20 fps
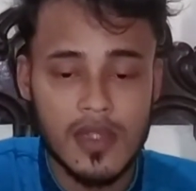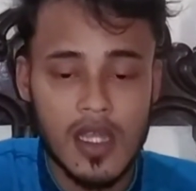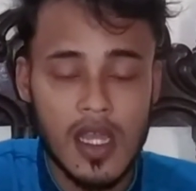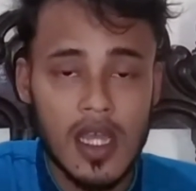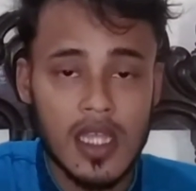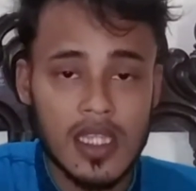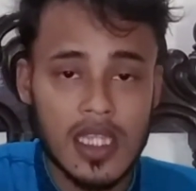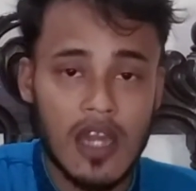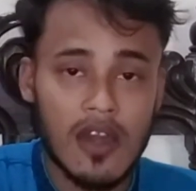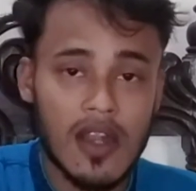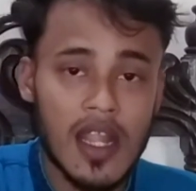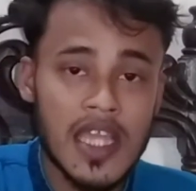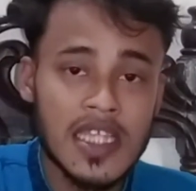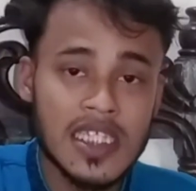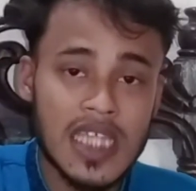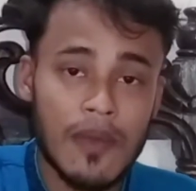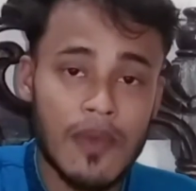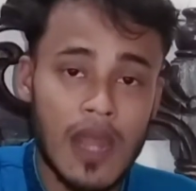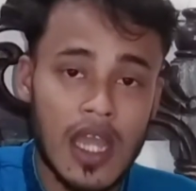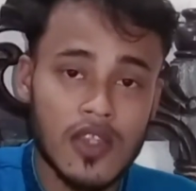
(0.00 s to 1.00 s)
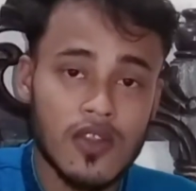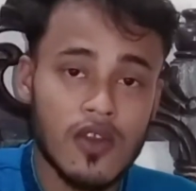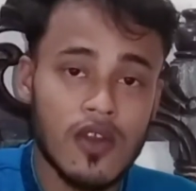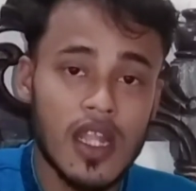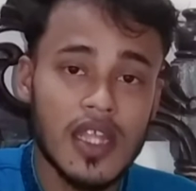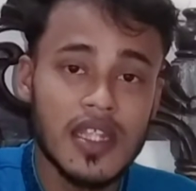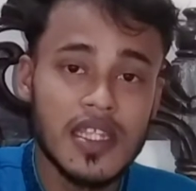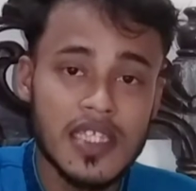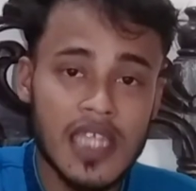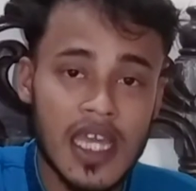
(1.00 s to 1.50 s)
তাহলে হিসাব রাখতে হলে
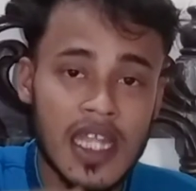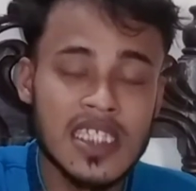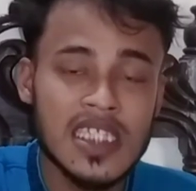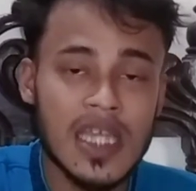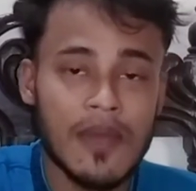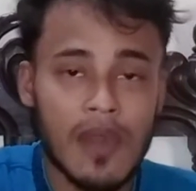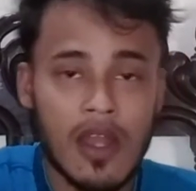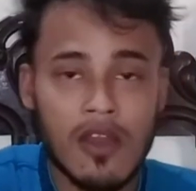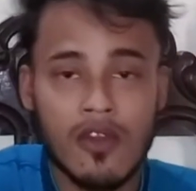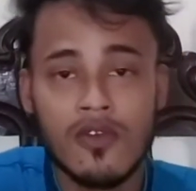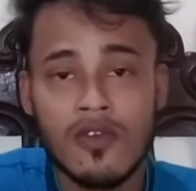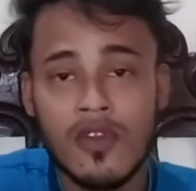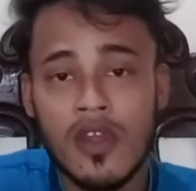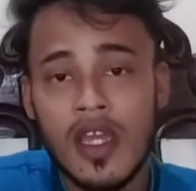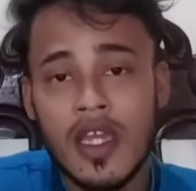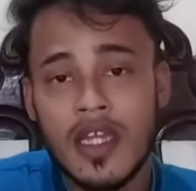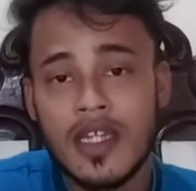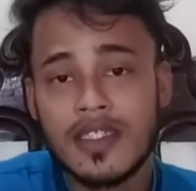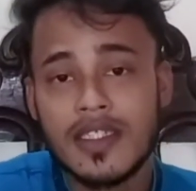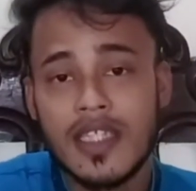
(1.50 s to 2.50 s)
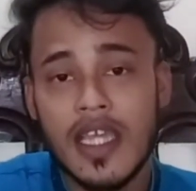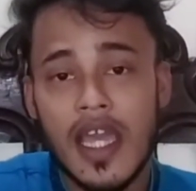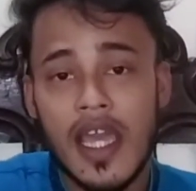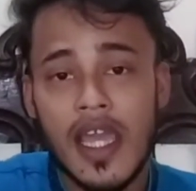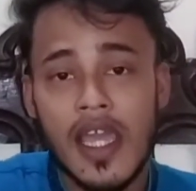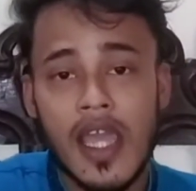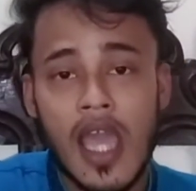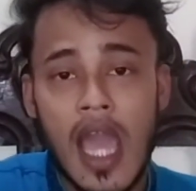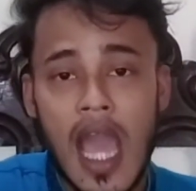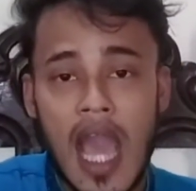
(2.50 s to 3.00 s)
নিজের হিসাব রাখুন যে
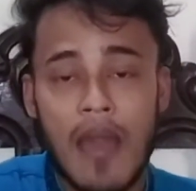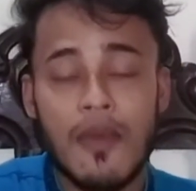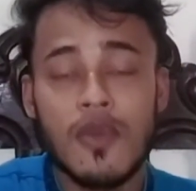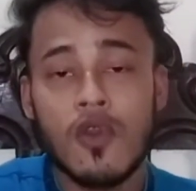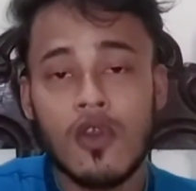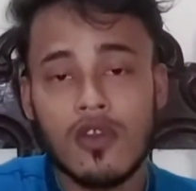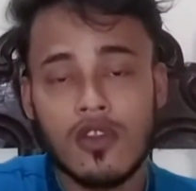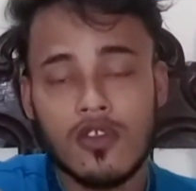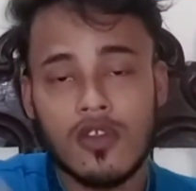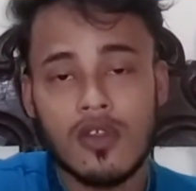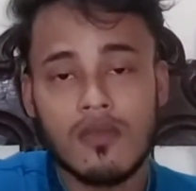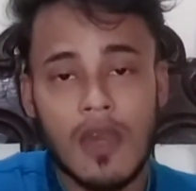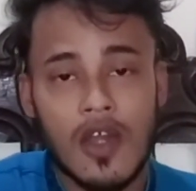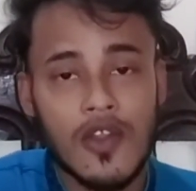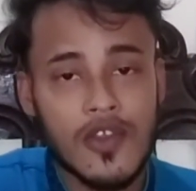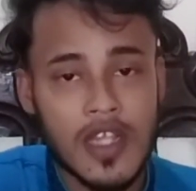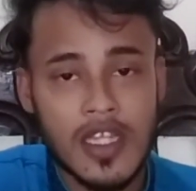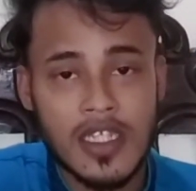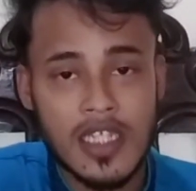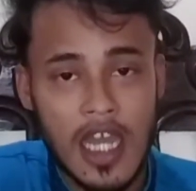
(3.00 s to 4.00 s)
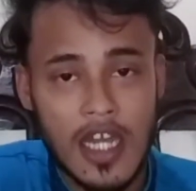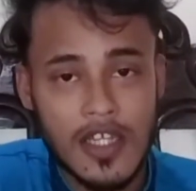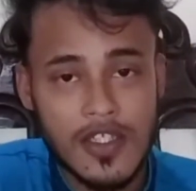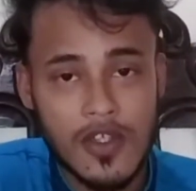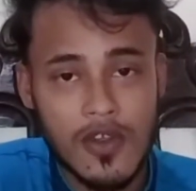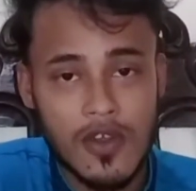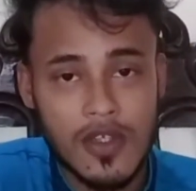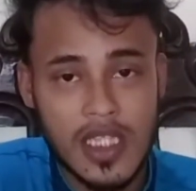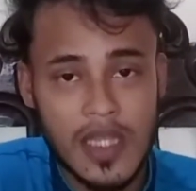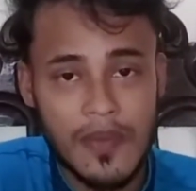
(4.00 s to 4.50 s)
আমি কতজন মানুষকে সাহায্য
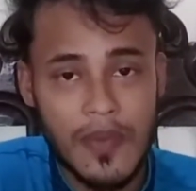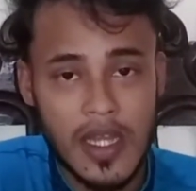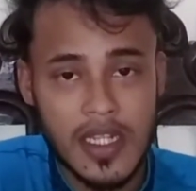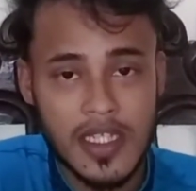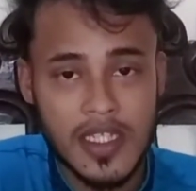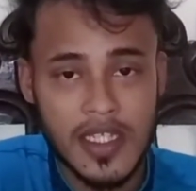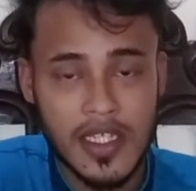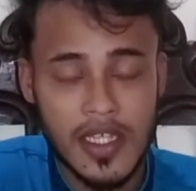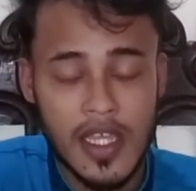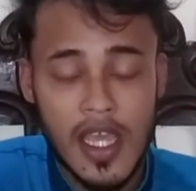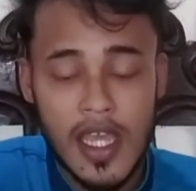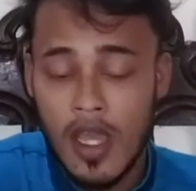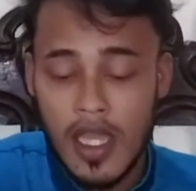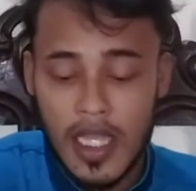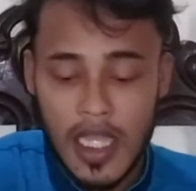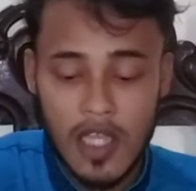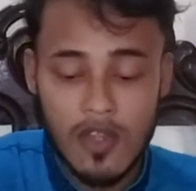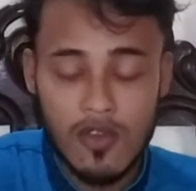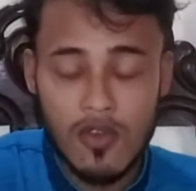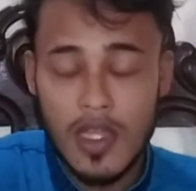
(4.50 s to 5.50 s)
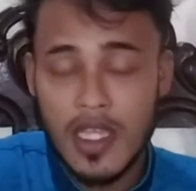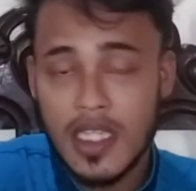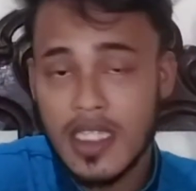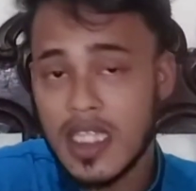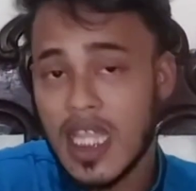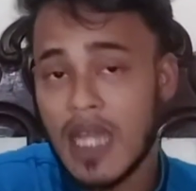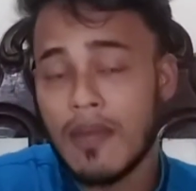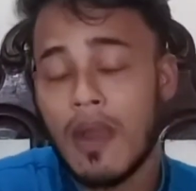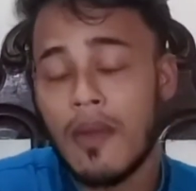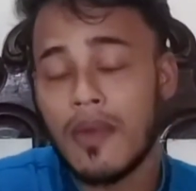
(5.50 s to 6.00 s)
করতে পারছি কিন্তু
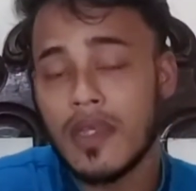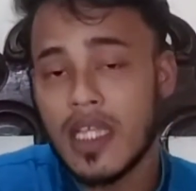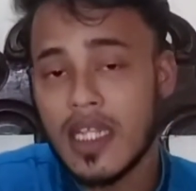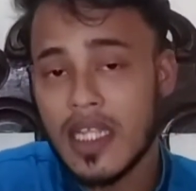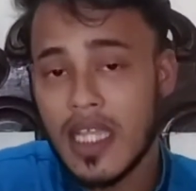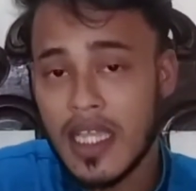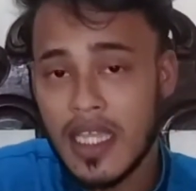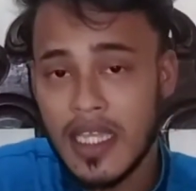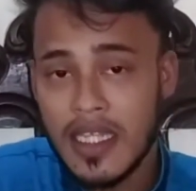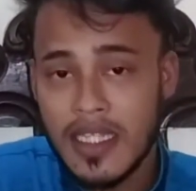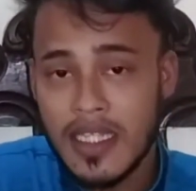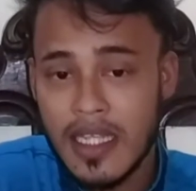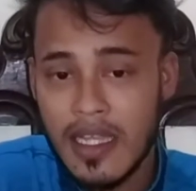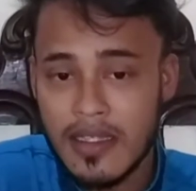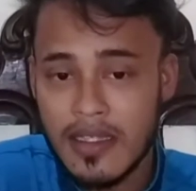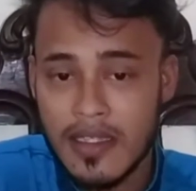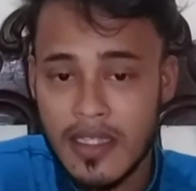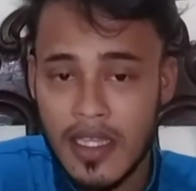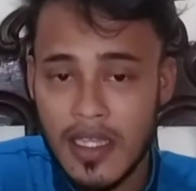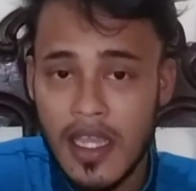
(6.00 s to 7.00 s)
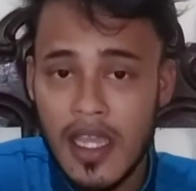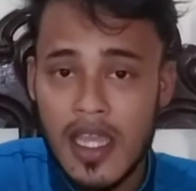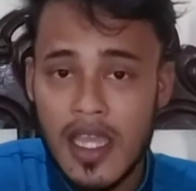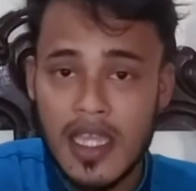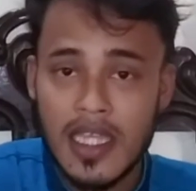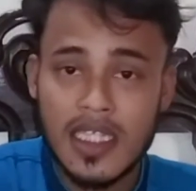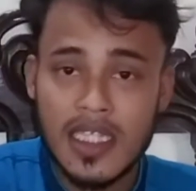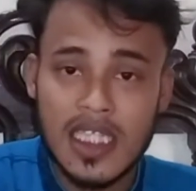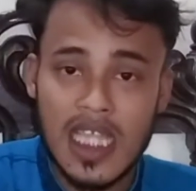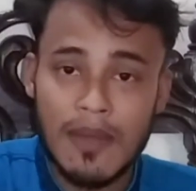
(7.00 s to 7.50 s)
ইসলাম আমাদেরকে কি শিখাচ্ছে
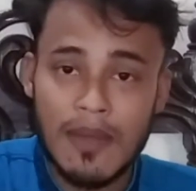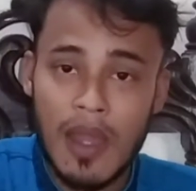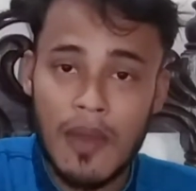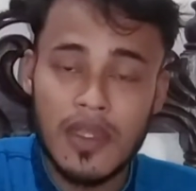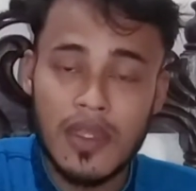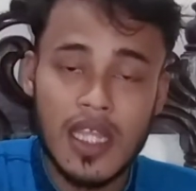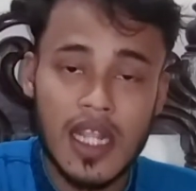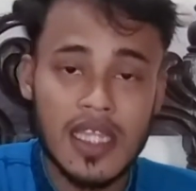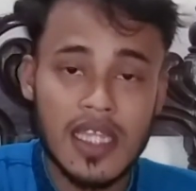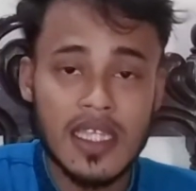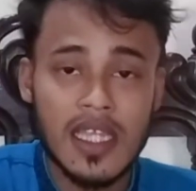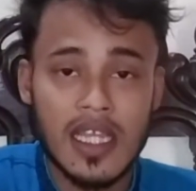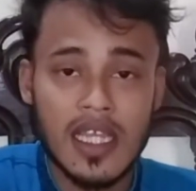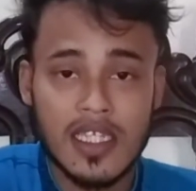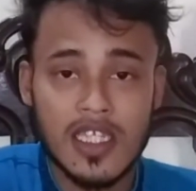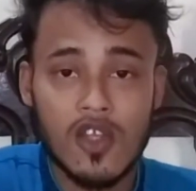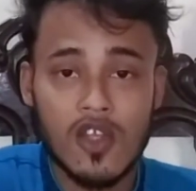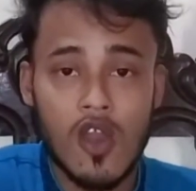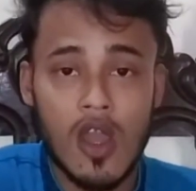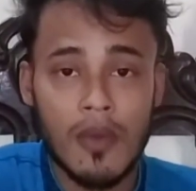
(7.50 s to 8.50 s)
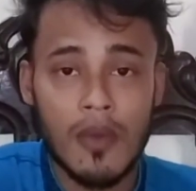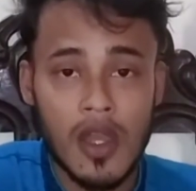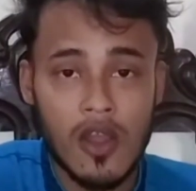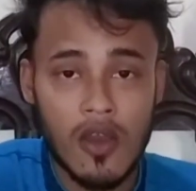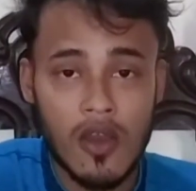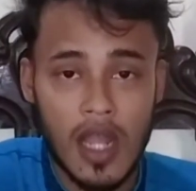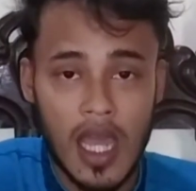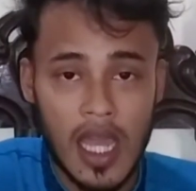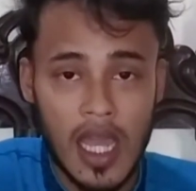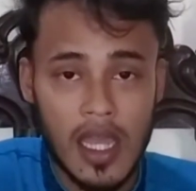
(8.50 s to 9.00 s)
ইসলাম আমাদেরকে শিখাচ্ছে ক্ষমা
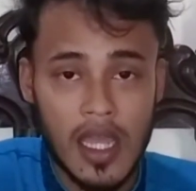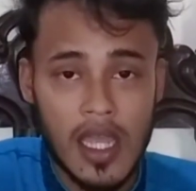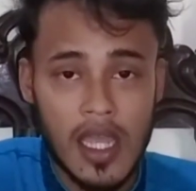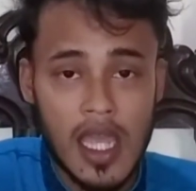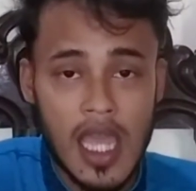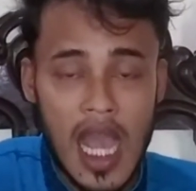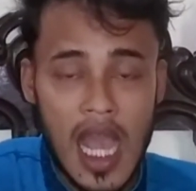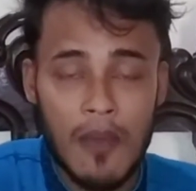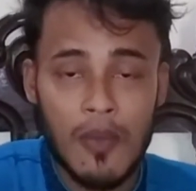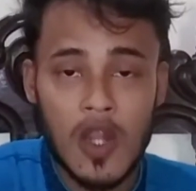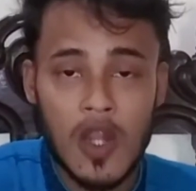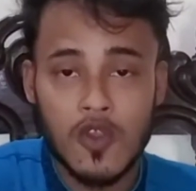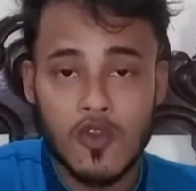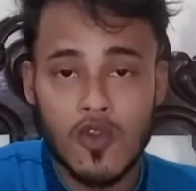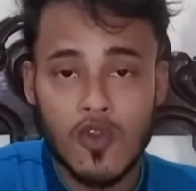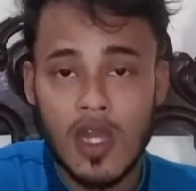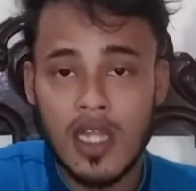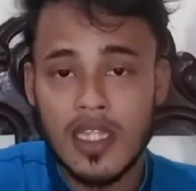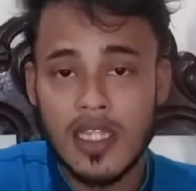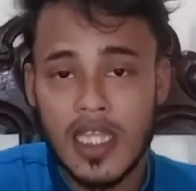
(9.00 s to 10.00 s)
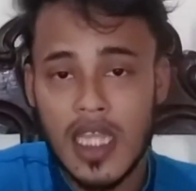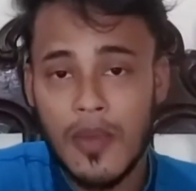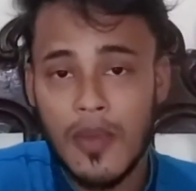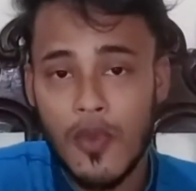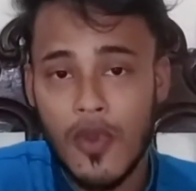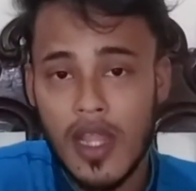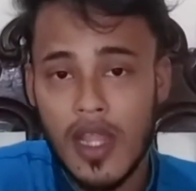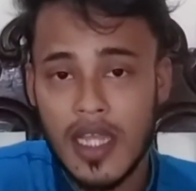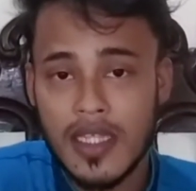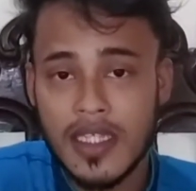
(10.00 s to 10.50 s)
করা আমরা ছোটকাল থেকে
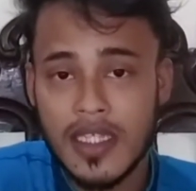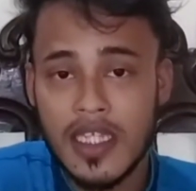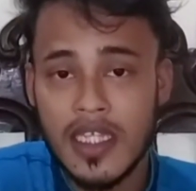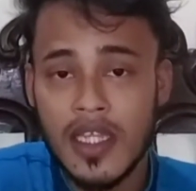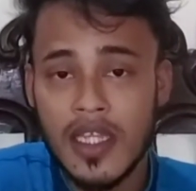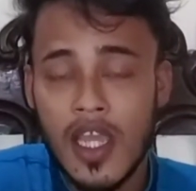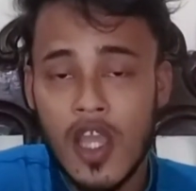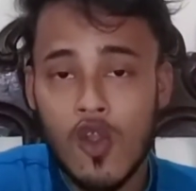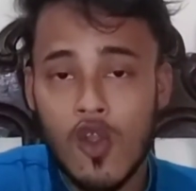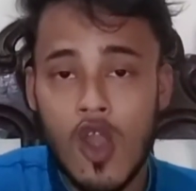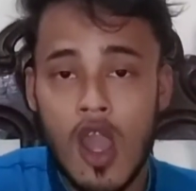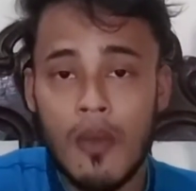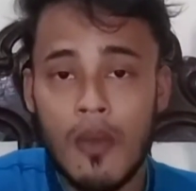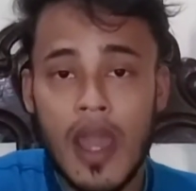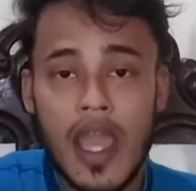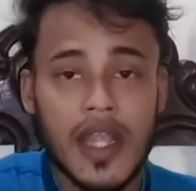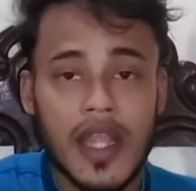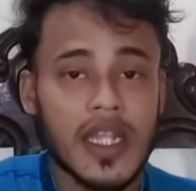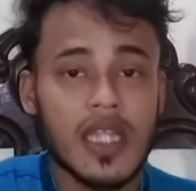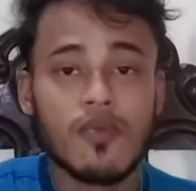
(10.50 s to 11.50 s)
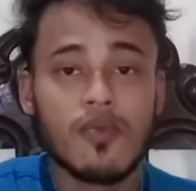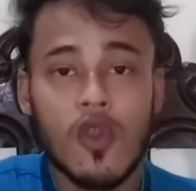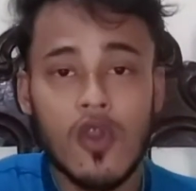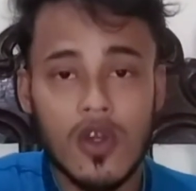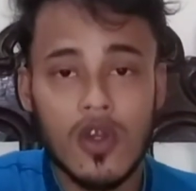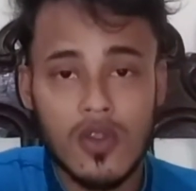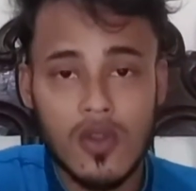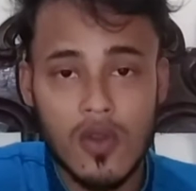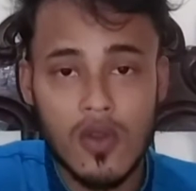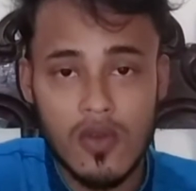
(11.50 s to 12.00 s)
পড়ে আসছি ক্ষমা একটি
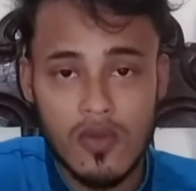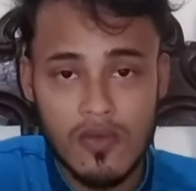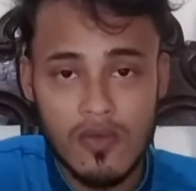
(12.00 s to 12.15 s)
মহৎ গুণ